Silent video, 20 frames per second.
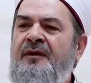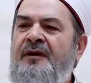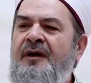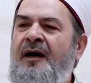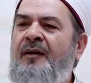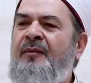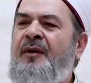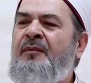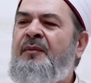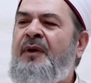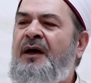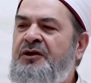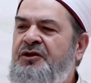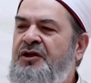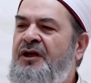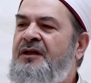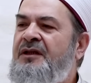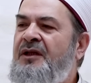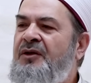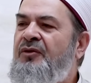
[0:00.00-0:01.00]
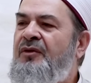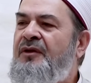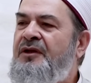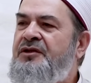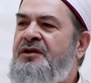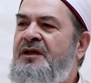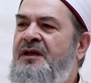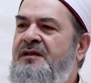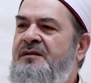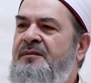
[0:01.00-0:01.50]
Ama mahşerde
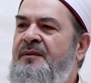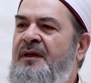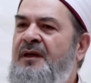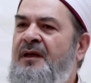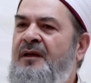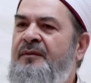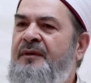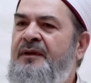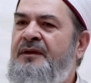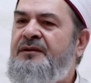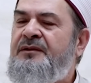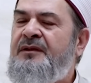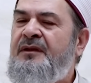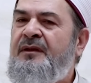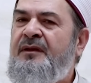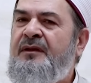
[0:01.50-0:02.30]
göreceğiz beraber.